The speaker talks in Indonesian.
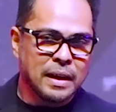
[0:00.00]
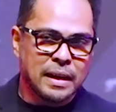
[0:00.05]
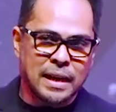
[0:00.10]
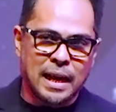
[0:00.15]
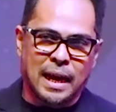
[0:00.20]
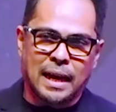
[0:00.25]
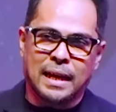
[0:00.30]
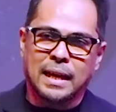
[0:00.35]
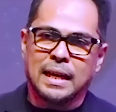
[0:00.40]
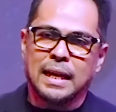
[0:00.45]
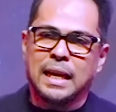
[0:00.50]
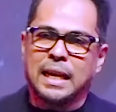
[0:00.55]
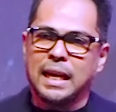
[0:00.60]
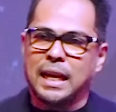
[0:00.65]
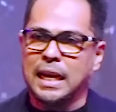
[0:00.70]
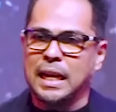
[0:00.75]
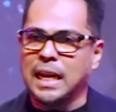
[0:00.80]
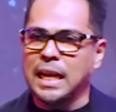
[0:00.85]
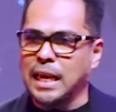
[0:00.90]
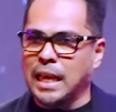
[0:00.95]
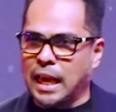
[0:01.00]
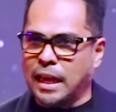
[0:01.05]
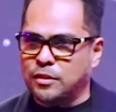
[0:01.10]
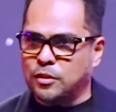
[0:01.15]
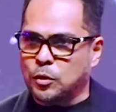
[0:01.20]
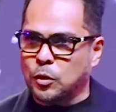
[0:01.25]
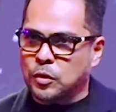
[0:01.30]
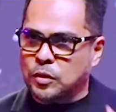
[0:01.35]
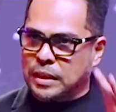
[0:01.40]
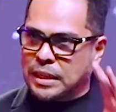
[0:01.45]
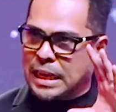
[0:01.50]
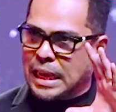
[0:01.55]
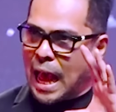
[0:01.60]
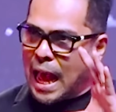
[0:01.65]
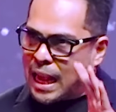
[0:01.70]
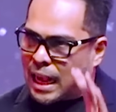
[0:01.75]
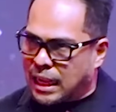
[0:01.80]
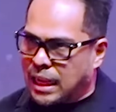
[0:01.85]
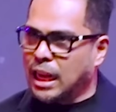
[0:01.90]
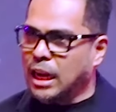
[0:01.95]
Nah, ini Yesus di
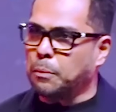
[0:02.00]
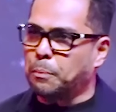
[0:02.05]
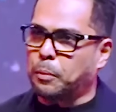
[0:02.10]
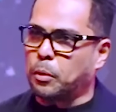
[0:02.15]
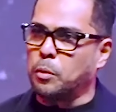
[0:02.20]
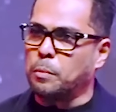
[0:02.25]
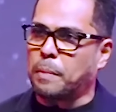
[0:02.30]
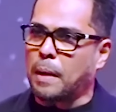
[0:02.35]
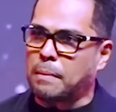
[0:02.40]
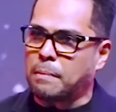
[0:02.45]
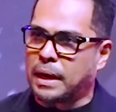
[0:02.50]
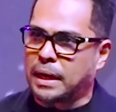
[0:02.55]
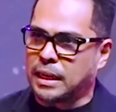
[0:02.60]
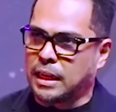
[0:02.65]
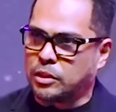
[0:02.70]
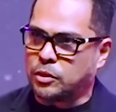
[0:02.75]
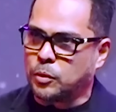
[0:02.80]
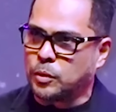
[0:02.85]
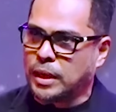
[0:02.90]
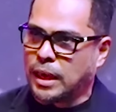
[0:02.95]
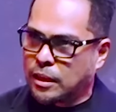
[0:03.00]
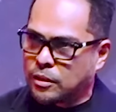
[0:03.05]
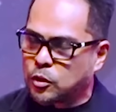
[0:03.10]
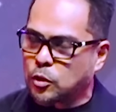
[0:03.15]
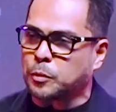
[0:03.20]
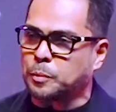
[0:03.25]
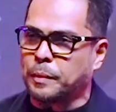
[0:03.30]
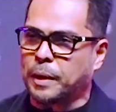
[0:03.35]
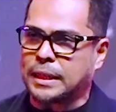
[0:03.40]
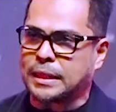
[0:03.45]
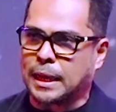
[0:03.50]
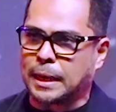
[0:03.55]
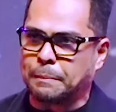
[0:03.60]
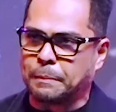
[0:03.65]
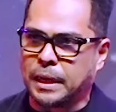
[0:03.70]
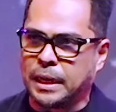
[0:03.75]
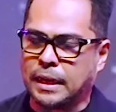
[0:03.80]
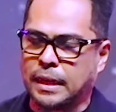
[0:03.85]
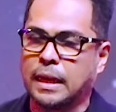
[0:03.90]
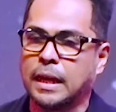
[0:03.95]
akhir perumpamaan itu, Yesus mengatakan
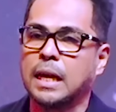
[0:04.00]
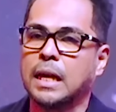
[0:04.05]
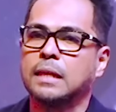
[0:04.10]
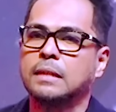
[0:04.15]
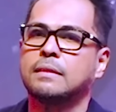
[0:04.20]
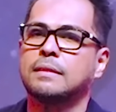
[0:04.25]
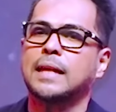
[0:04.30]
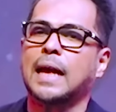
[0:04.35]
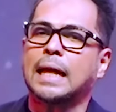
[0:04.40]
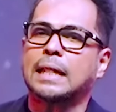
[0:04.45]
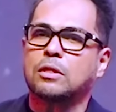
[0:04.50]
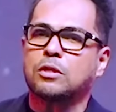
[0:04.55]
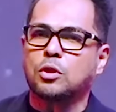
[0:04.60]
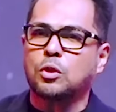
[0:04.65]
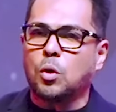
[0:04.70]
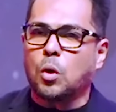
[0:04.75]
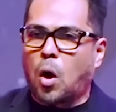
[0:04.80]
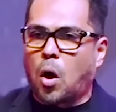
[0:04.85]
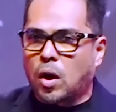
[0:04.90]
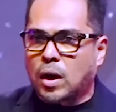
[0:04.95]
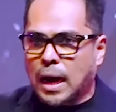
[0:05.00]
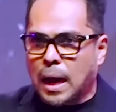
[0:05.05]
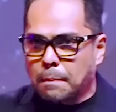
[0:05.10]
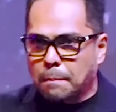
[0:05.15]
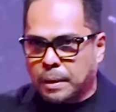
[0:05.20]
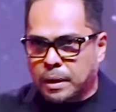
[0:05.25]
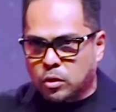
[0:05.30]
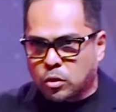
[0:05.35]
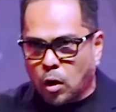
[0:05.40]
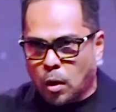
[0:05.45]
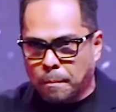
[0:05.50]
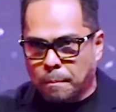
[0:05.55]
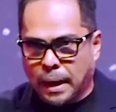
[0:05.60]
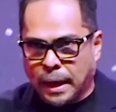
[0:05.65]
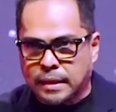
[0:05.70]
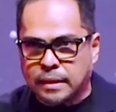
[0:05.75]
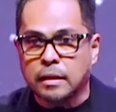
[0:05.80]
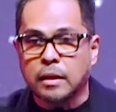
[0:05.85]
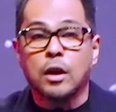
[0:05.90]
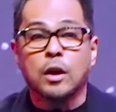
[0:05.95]
begini, satu orang
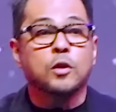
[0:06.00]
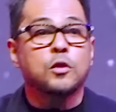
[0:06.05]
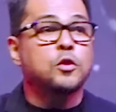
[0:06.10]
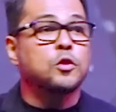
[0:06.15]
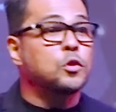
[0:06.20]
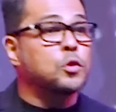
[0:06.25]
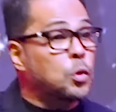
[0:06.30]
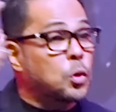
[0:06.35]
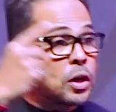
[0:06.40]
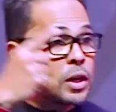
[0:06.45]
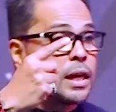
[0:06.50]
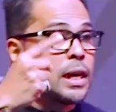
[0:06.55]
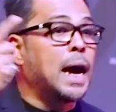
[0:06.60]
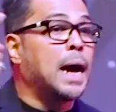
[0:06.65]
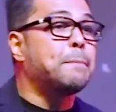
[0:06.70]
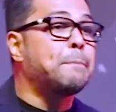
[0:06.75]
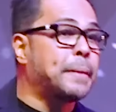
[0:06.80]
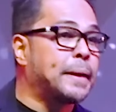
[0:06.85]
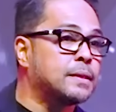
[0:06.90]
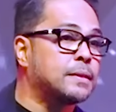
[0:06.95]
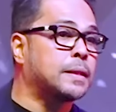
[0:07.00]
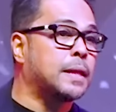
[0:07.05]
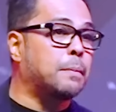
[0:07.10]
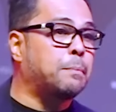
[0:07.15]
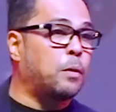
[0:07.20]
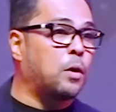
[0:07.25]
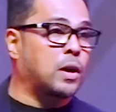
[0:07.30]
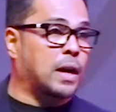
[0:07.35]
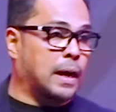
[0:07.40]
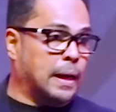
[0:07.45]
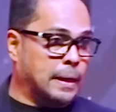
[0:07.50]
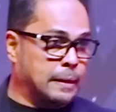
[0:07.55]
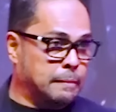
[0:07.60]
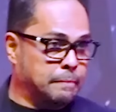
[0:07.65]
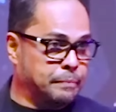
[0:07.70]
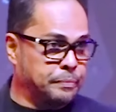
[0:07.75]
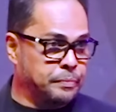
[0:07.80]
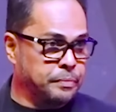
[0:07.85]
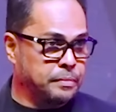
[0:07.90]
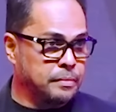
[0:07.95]
bertobat, surga pesta pora.
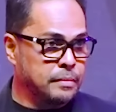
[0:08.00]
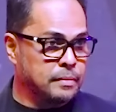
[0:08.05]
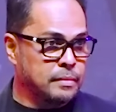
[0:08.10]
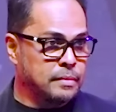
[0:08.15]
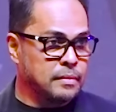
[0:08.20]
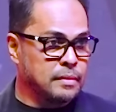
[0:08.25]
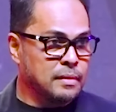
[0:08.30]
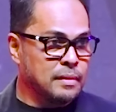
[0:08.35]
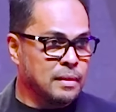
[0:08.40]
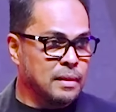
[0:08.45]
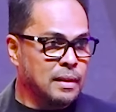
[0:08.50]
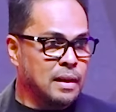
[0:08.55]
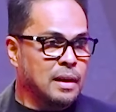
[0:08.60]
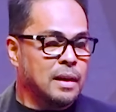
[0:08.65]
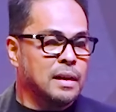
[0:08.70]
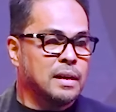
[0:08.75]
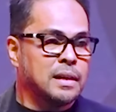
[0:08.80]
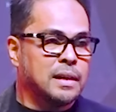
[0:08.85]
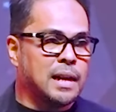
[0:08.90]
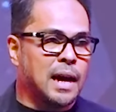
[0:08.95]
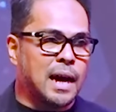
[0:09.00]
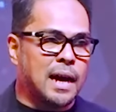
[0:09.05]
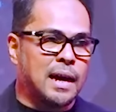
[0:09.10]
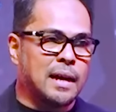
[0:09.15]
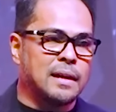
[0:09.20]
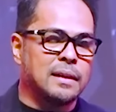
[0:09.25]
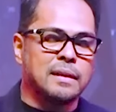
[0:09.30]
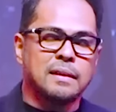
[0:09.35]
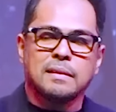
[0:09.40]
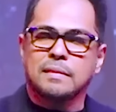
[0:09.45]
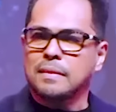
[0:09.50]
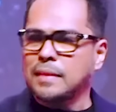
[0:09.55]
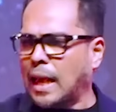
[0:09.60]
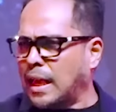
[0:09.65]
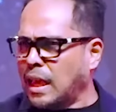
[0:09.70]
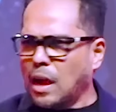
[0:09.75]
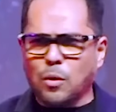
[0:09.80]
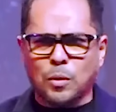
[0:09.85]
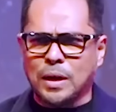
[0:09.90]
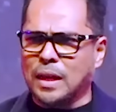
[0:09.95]
Dan
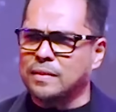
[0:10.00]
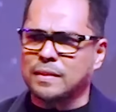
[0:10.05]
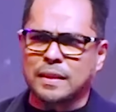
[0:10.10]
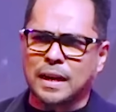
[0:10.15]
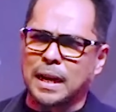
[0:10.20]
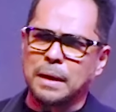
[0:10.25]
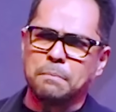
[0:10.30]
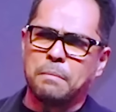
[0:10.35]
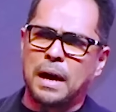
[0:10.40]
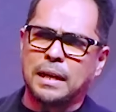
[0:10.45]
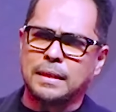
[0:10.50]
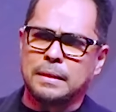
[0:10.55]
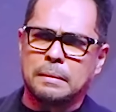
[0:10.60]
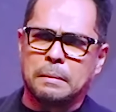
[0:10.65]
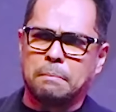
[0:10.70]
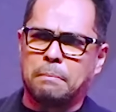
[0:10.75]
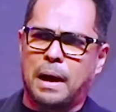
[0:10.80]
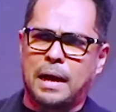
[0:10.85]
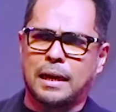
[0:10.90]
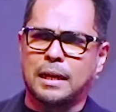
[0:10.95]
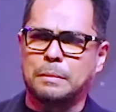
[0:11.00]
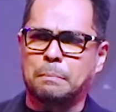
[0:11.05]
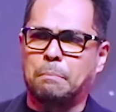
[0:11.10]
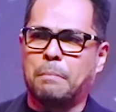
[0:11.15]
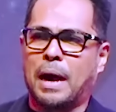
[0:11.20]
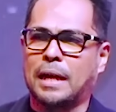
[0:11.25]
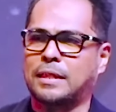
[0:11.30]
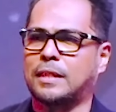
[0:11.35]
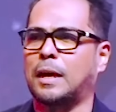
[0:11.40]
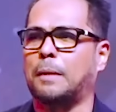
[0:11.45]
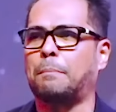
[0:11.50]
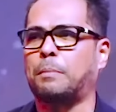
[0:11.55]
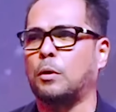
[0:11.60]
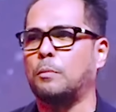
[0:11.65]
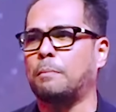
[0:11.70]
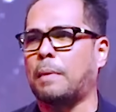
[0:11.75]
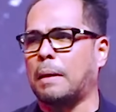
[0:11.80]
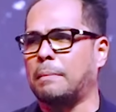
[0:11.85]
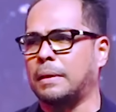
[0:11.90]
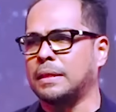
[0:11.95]
saya udah sering banget baca
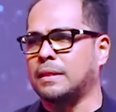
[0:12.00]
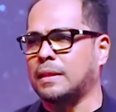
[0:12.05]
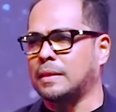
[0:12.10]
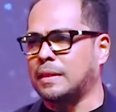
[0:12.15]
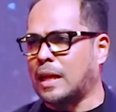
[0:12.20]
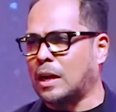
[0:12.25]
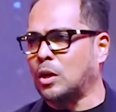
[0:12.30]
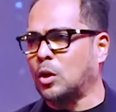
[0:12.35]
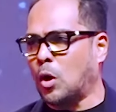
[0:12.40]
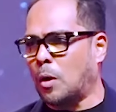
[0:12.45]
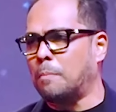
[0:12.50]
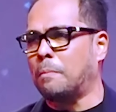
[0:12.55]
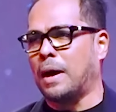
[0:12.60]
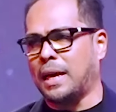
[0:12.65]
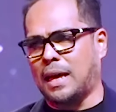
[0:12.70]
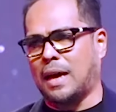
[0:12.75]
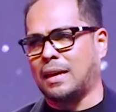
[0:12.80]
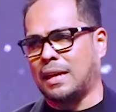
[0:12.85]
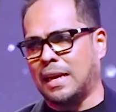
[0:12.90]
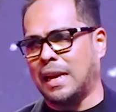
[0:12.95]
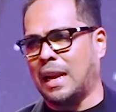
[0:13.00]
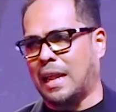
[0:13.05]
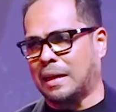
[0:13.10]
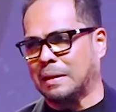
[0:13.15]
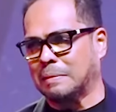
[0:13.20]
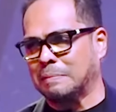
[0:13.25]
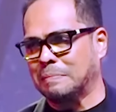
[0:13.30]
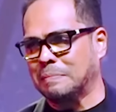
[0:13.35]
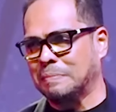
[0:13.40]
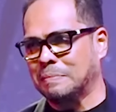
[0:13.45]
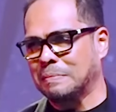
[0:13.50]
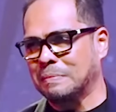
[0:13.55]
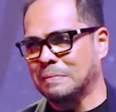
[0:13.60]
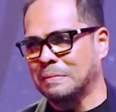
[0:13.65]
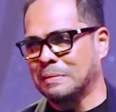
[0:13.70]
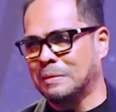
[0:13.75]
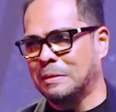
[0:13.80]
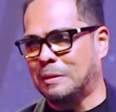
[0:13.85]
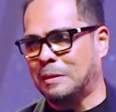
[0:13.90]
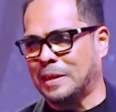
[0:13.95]
perumpamaan tentang domba yang hilang.
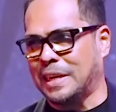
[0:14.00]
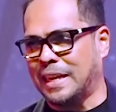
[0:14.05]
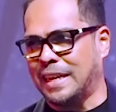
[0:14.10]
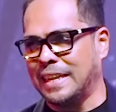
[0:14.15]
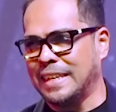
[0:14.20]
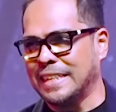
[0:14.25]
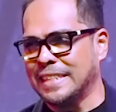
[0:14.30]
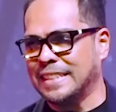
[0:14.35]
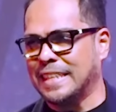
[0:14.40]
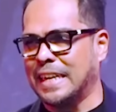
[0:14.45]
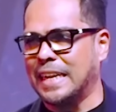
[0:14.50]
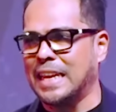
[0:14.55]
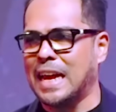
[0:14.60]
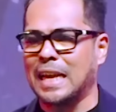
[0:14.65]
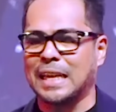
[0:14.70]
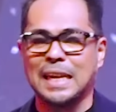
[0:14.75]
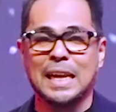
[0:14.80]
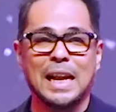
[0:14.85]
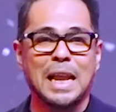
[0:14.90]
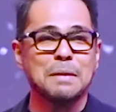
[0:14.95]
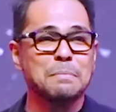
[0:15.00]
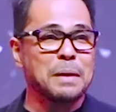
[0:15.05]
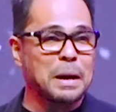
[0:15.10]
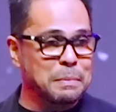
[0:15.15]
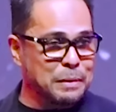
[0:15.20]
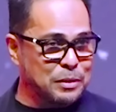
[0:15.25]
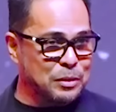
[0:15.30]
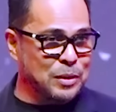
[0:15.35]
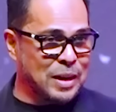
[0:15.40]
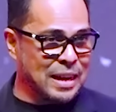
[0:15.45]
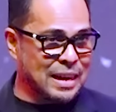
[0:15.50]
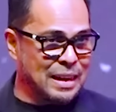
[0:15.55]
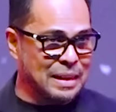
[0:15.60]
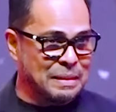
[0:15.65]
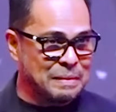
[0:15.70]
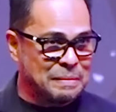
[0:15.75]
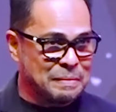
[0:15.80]
Oke, jadi yang hilang berapa saudara?